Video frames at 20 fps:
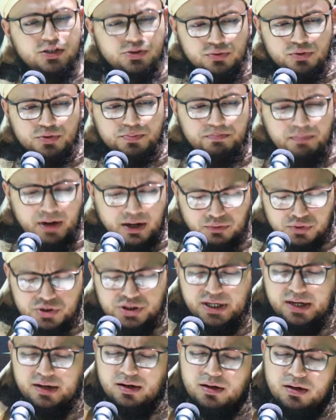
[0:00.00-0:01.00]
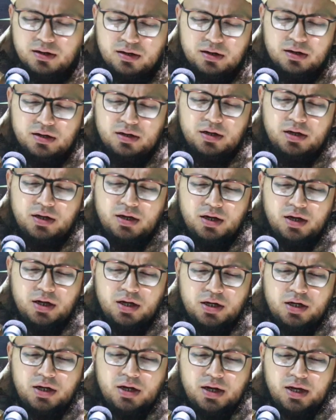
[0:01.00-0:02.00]
এই জন্য মানুষের
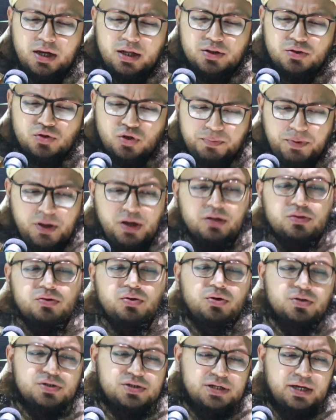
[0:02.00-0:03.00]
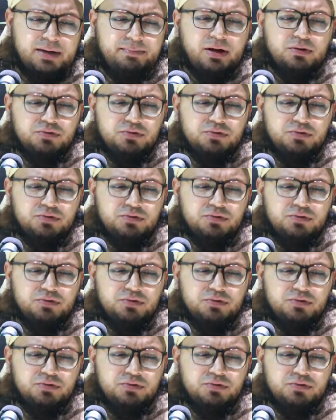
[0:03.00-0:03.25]
তবিয়ত হচ্ছে